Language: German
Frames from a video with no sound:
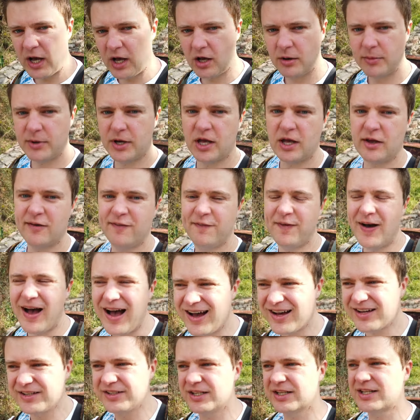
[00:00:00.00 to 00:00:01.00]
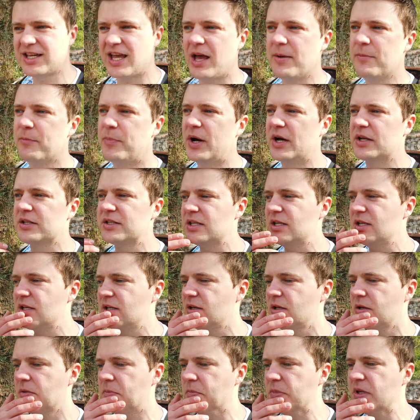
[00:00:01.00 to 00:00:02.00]
aber erfahrene Camper,
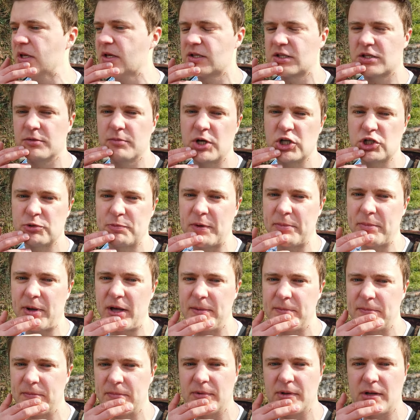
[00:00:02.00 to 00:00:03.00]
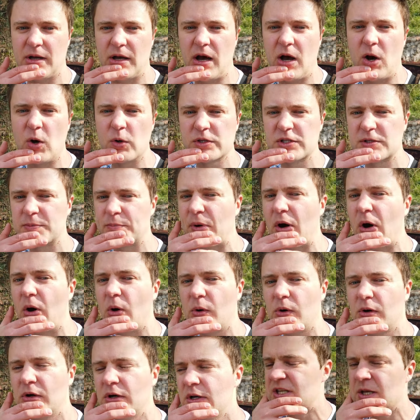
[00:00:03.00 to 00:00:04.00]
die mir zum Beispiel beim
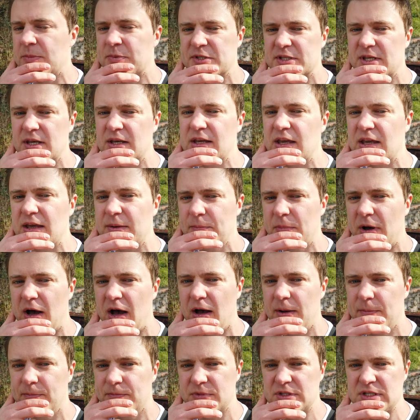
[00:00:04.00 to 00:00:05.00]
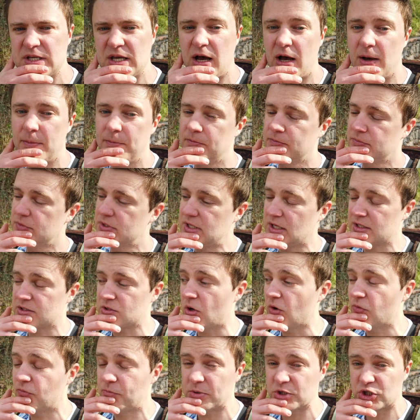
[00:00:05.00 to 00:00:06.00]
Ausbau Tipps gegeben haben, die haben
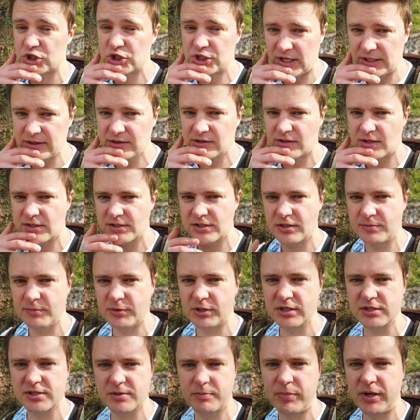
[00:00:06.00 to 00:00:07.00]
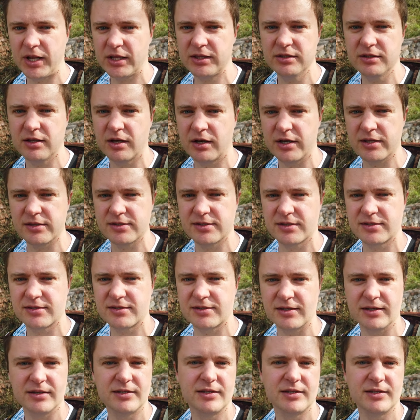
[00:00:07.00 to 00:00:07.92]
darauf bestanden, dass ich mir diese Platten da reinsetzte.